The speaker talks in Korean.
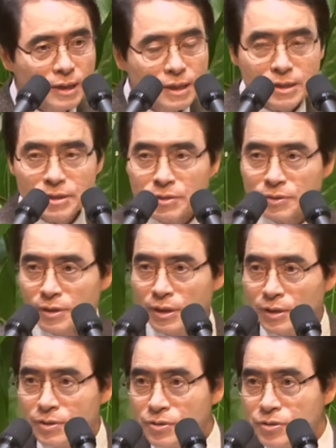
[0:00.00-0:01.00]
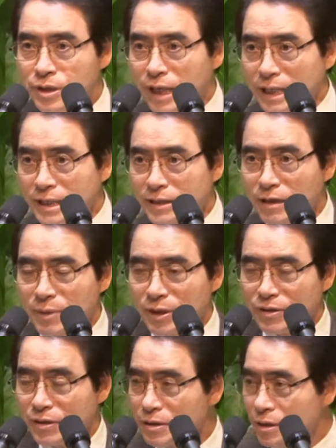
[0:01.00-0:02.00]
이 지혜가 있게
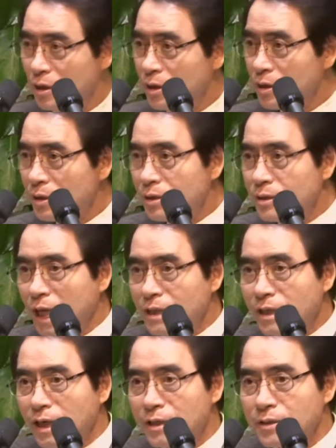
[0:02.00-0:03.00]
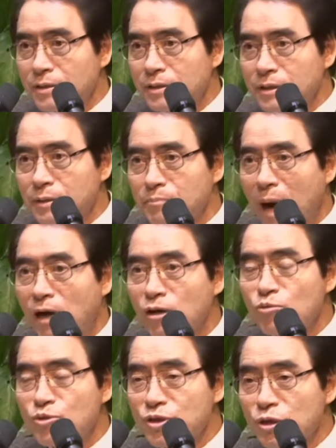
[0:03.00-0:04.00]
되면은 자기가 방어
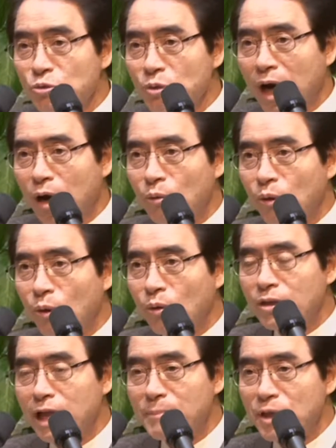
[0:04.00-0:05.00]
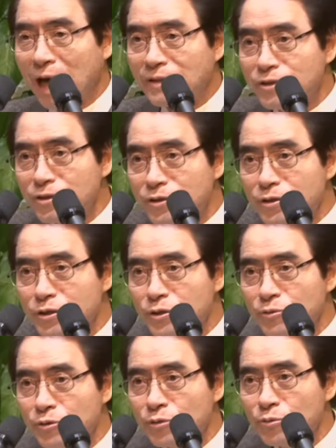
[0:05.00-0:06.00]
운전도 하고 그 다음에 안전거리도
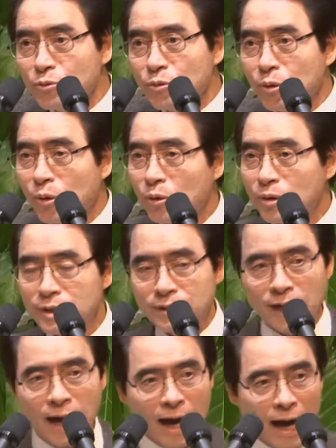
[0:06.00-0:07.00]
띄우고 다